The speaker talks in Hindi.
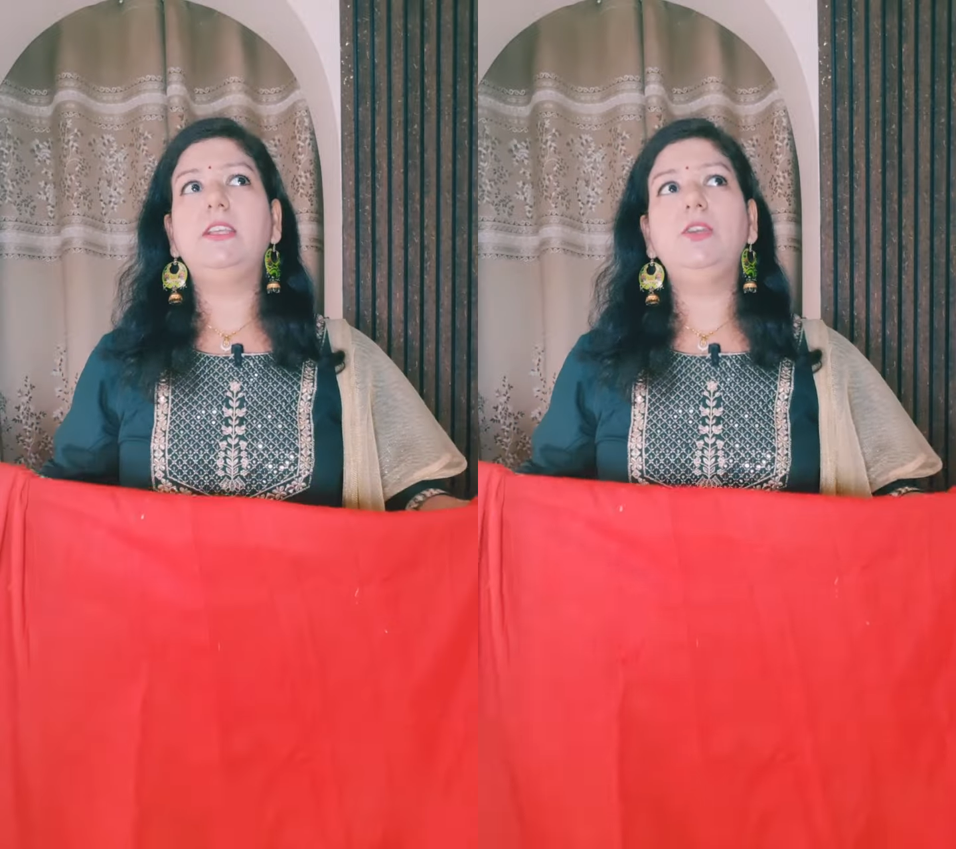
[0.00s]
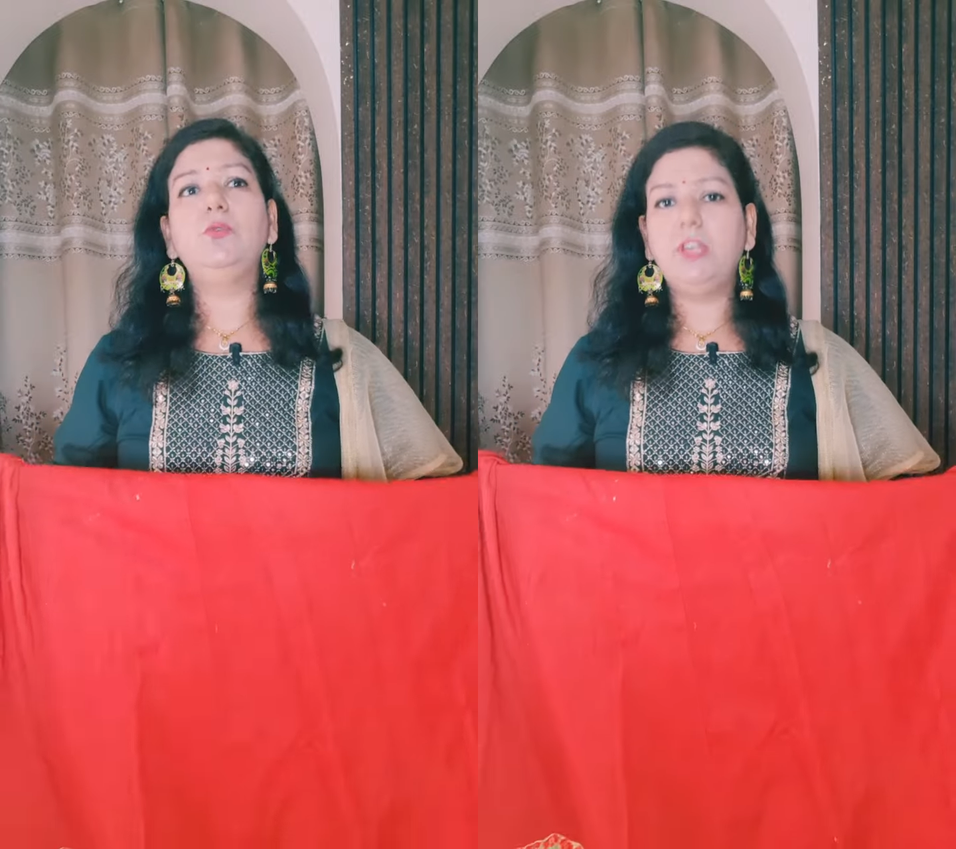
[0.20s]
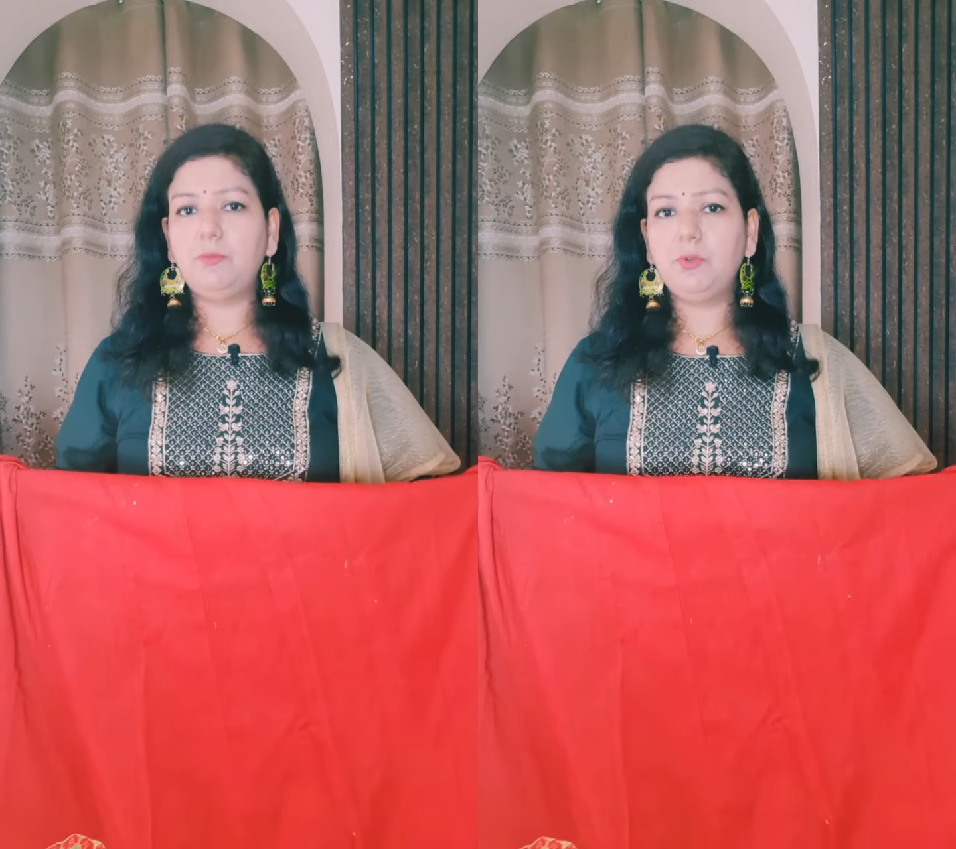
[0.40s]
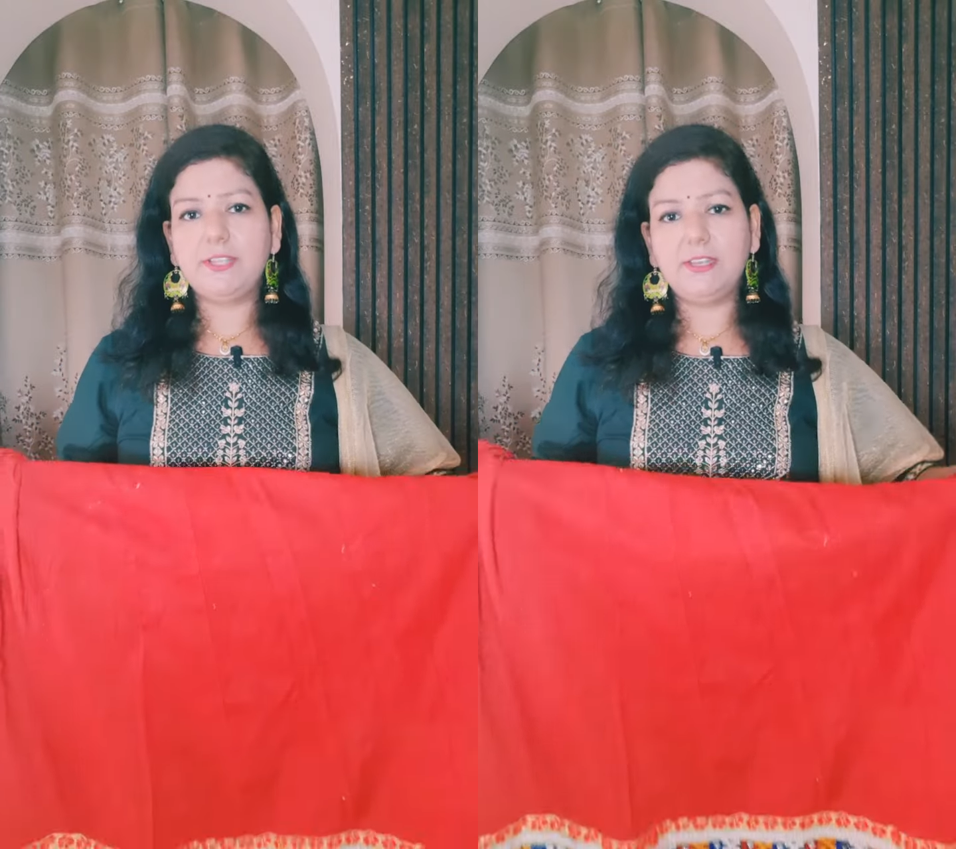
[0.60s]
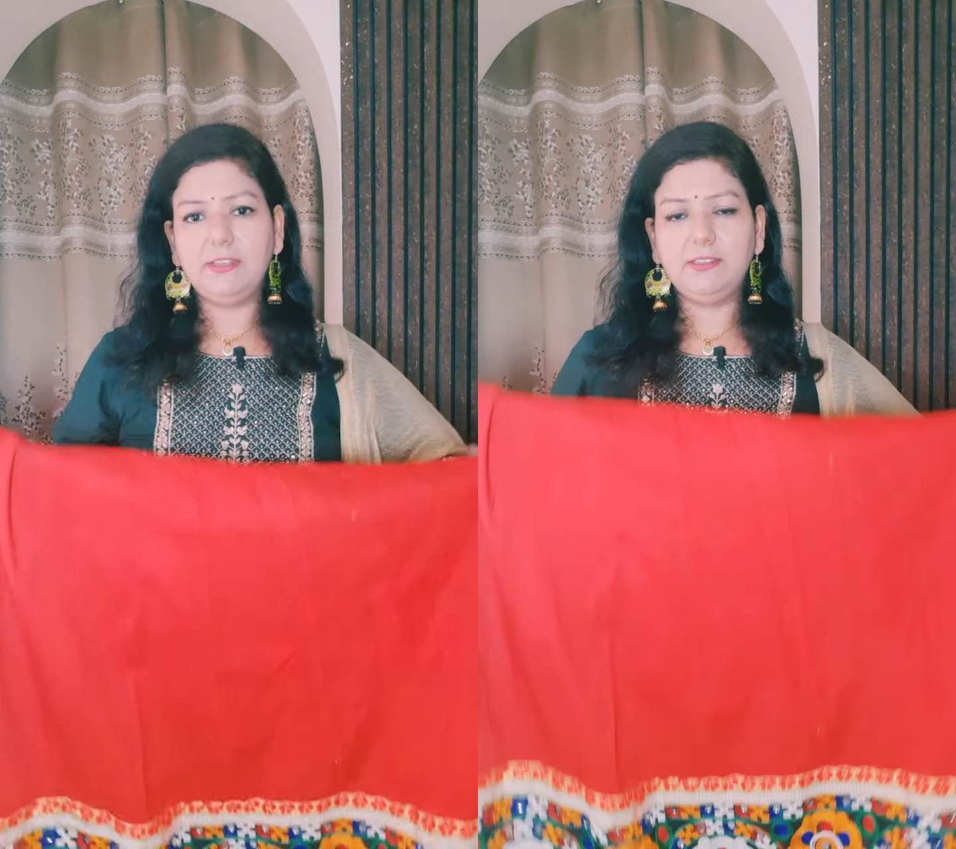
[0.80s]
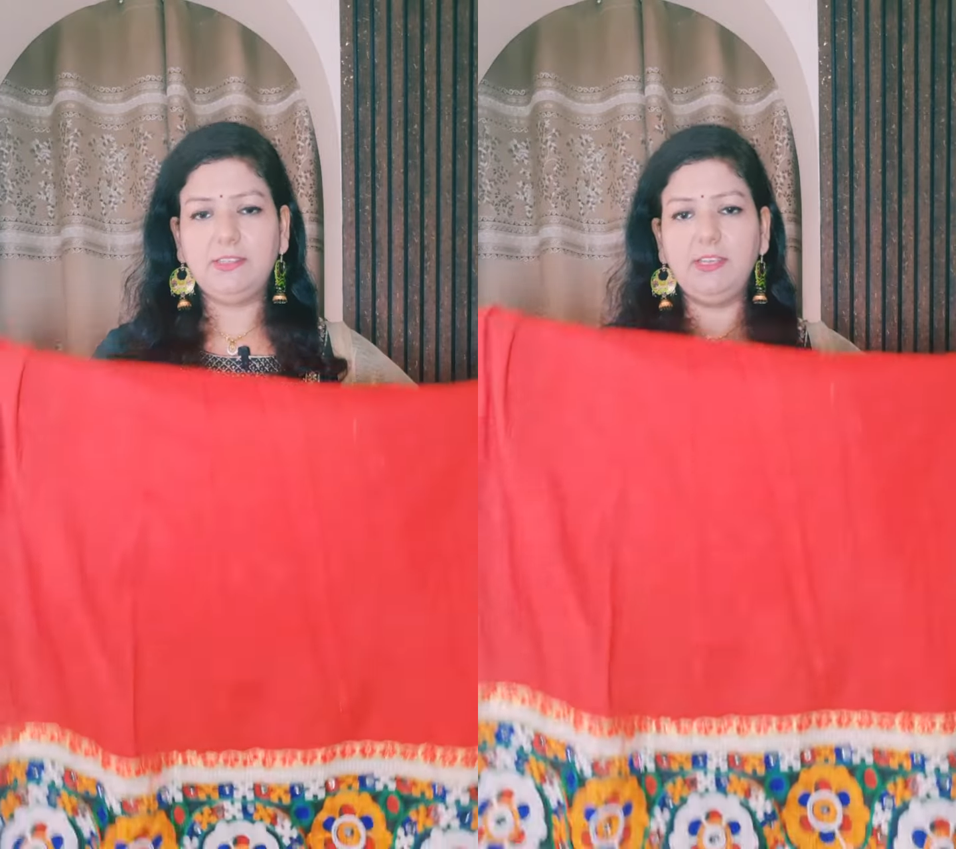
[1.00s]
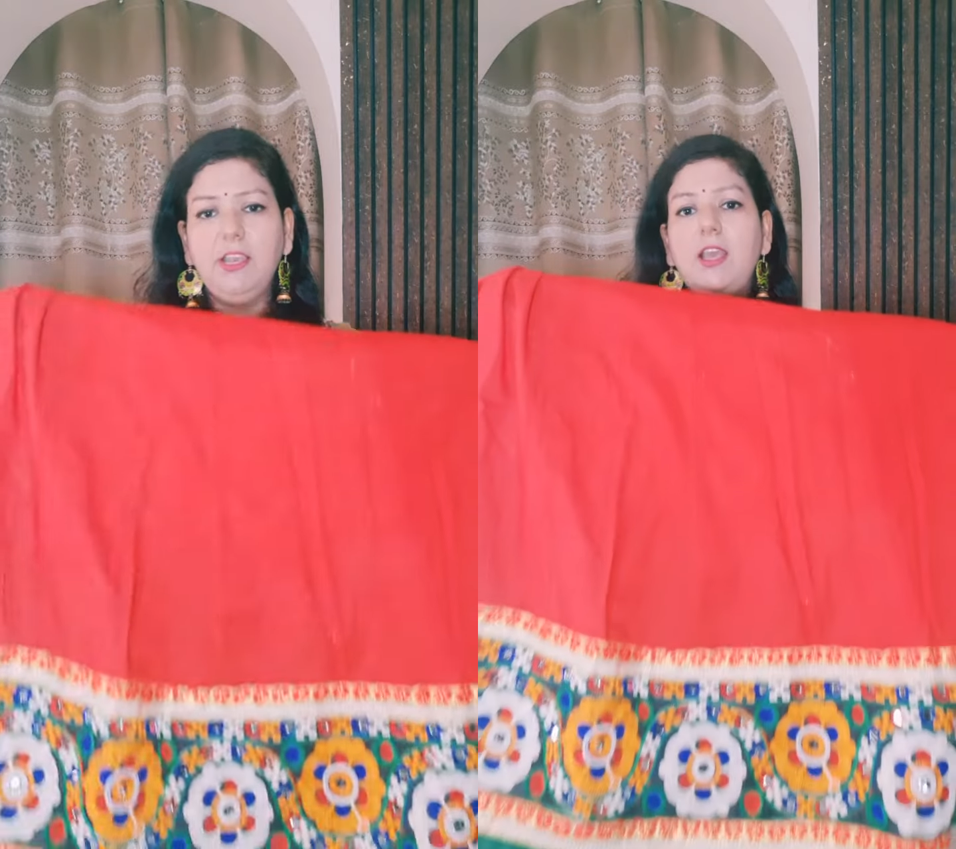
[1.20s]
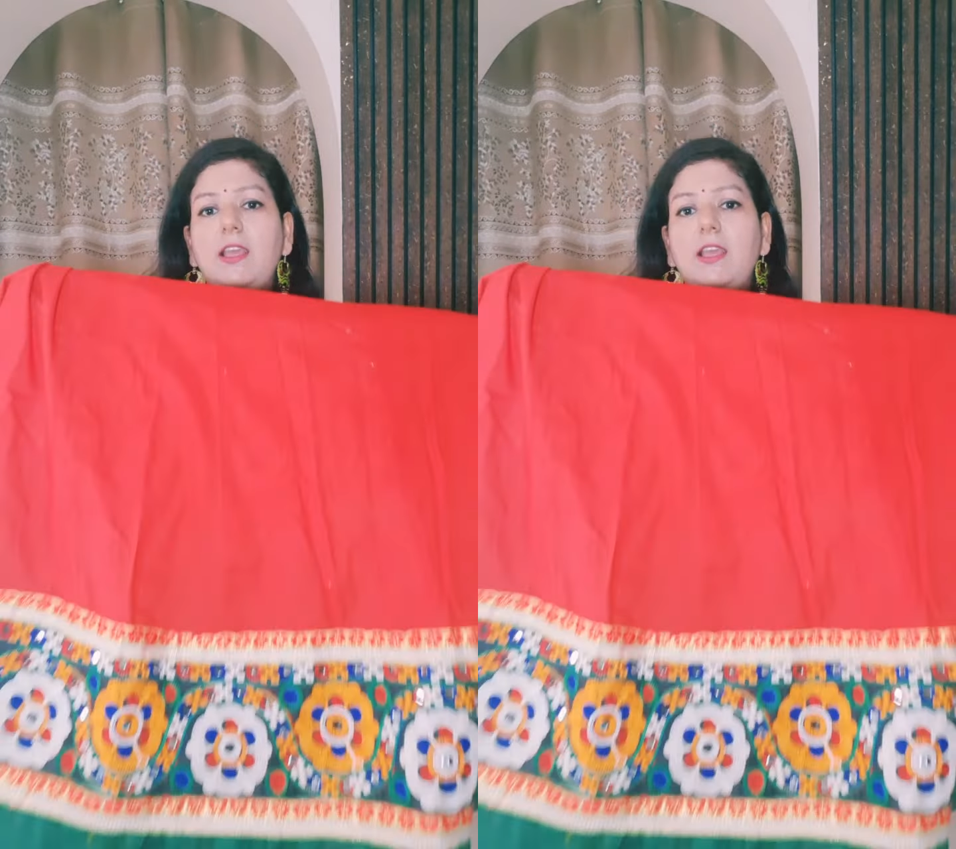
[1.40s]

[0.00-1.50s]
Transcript: थी उदयपुर से खरीदी थी